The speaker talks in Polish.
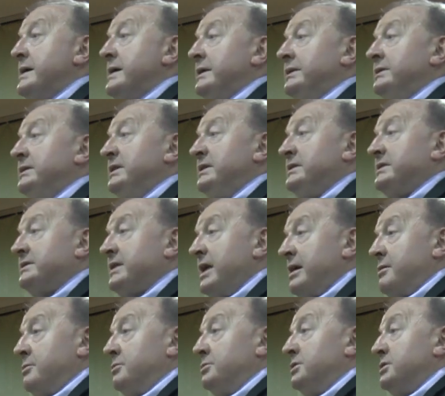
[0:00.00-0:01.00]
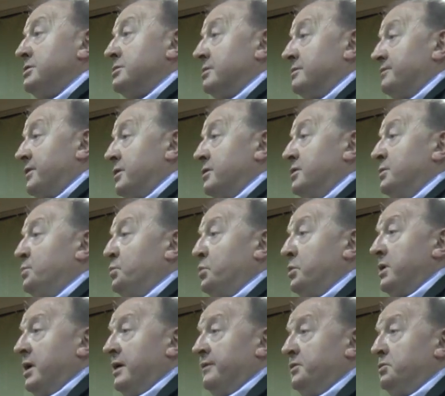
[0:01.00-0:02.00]
ni z tego nizowego
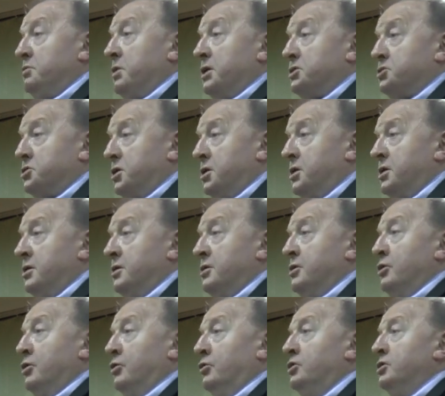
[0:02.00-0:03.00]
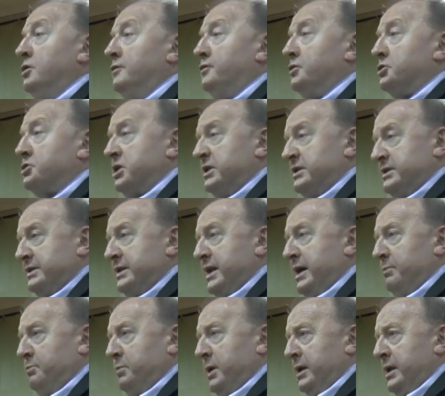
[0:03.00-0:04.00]
pojawiła się
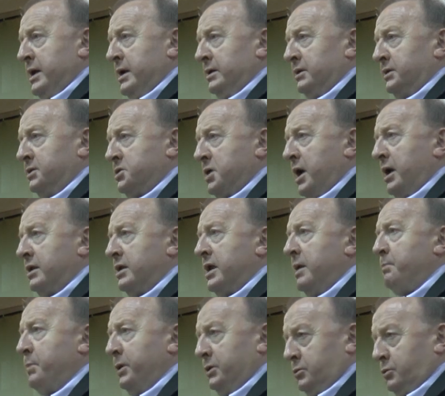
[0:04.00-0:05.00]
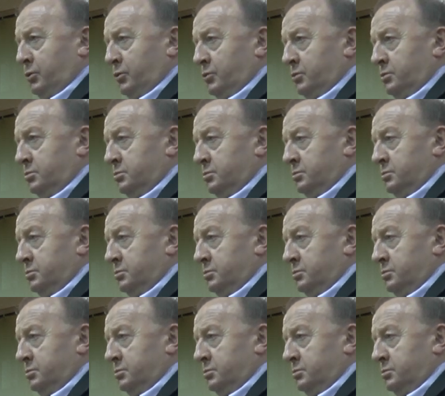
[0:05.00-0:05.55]
nowoczesna pana Ryszarda Petru.